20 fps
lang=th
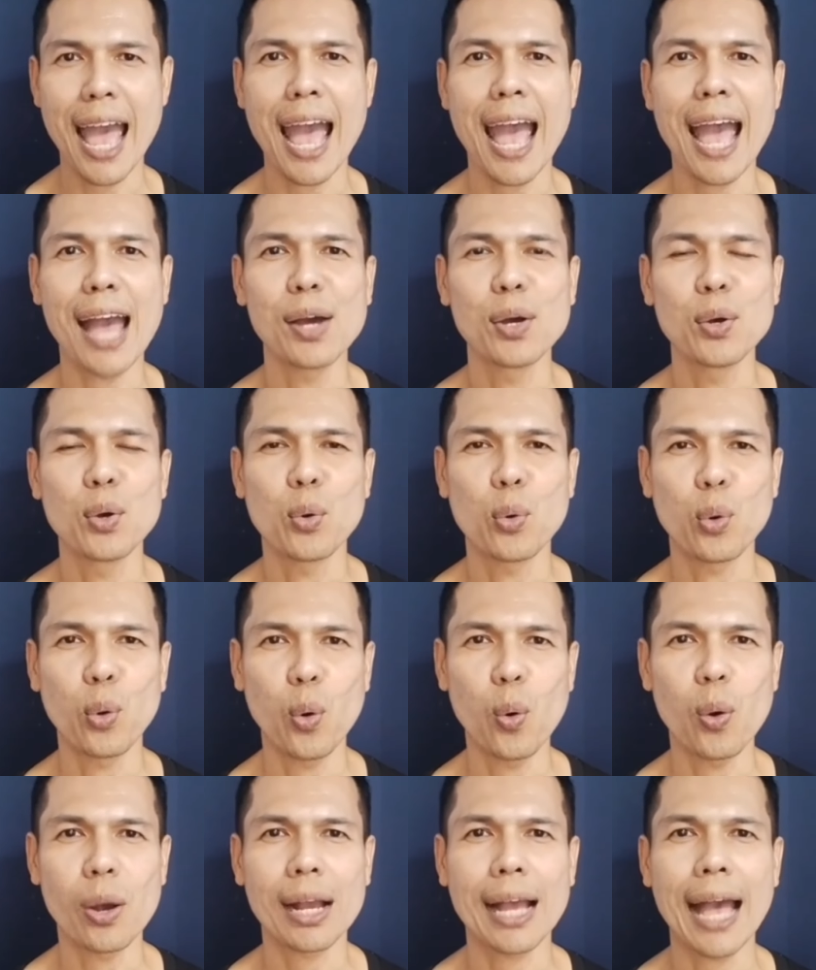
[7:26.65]
5
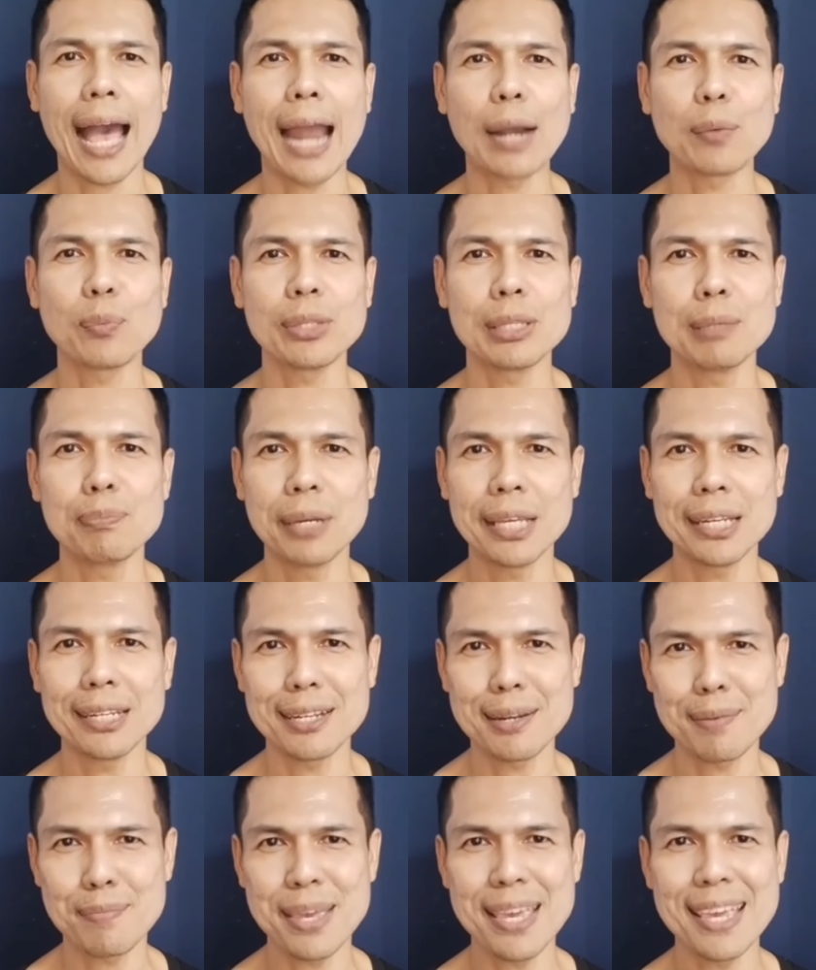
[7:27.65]
โรคขาดวิตามิ
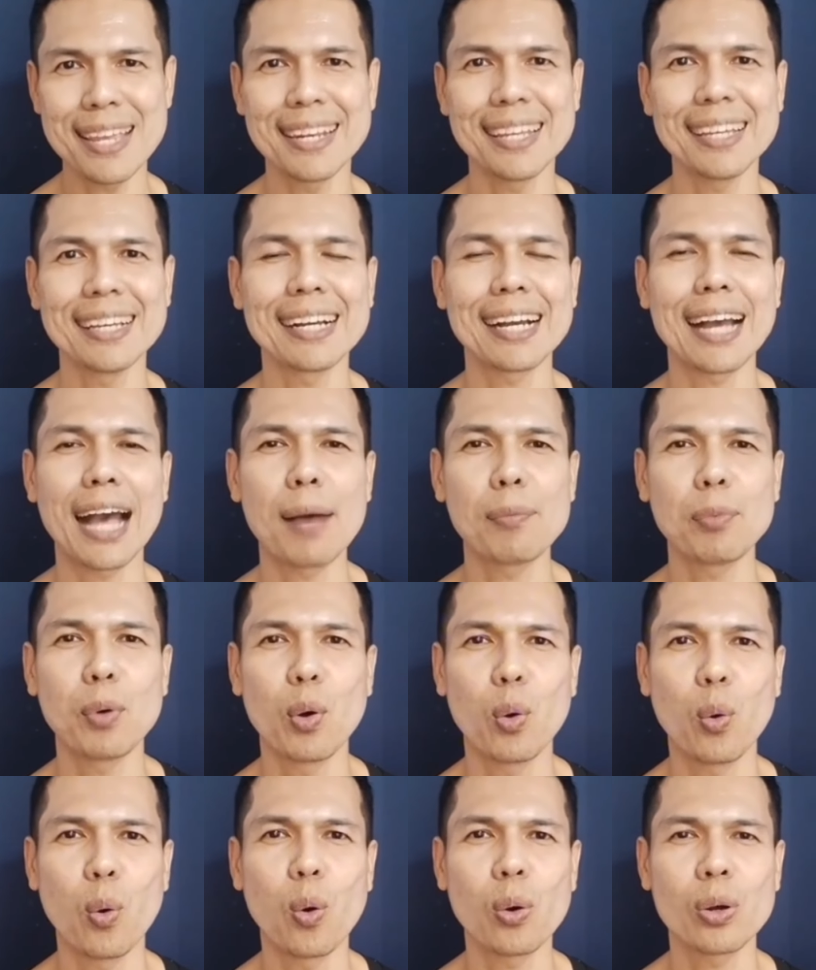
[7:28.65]
น B1 ครับ
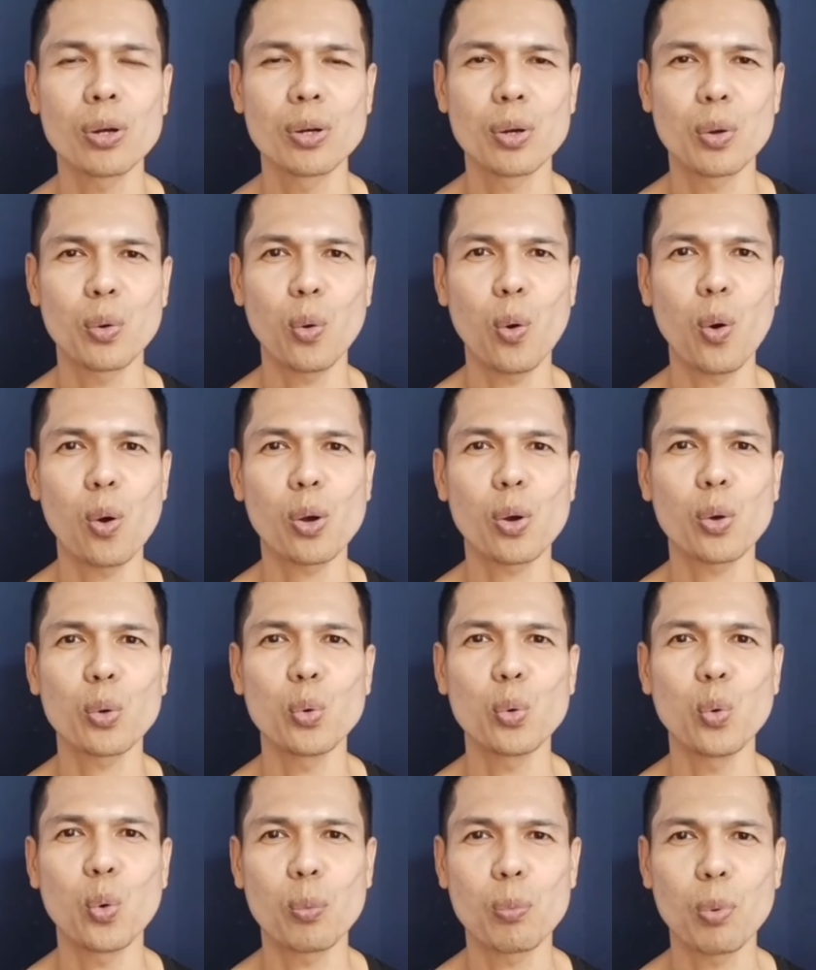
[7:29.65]
6โรค
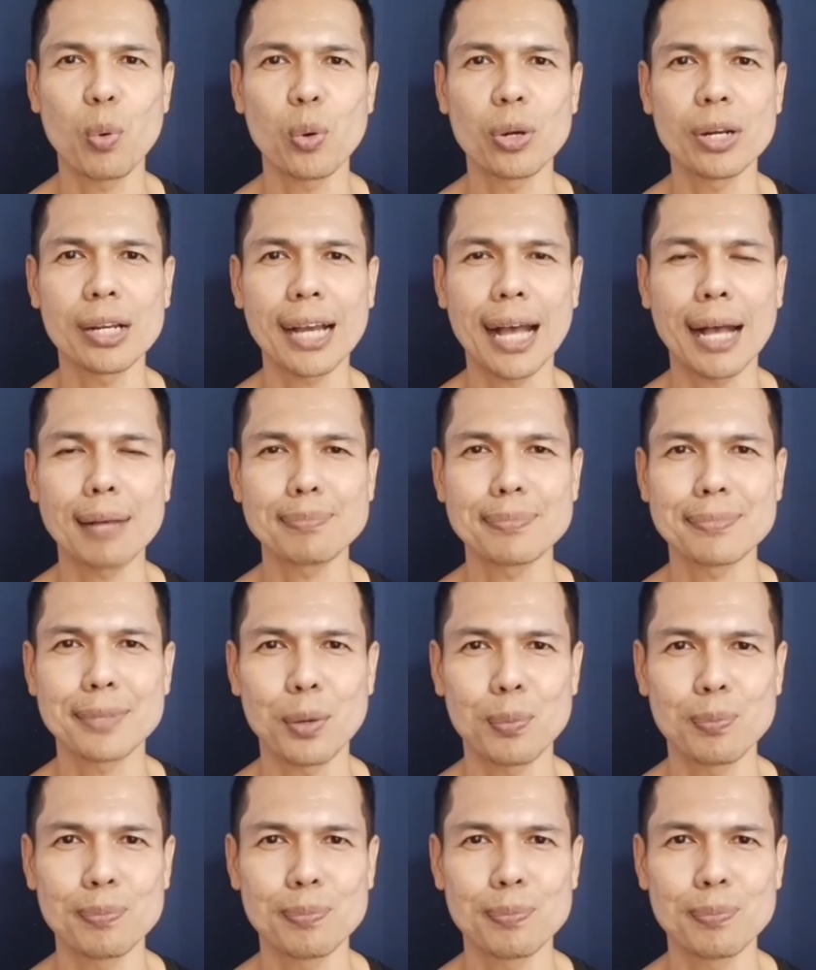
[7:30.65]
กระดูกพรุนครับ